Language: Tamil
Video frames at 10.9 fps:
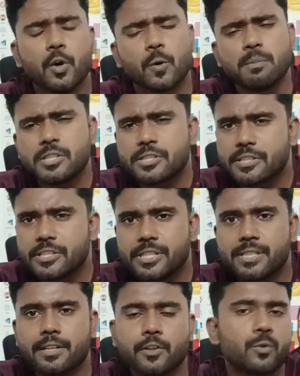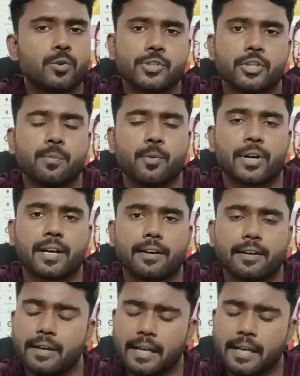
ரொம்ப ஸ்ட்ரிஞ்சண்டான ரூல்ஸ் வந்து போட்டாங்க